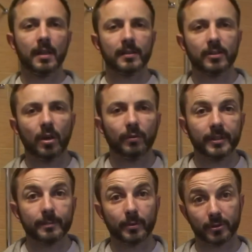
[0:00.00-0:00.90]
Są i
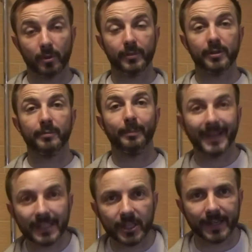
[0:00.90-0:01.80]
sposoby
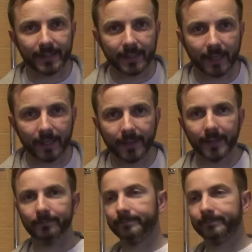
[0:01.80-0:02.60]
bardziej radykalne.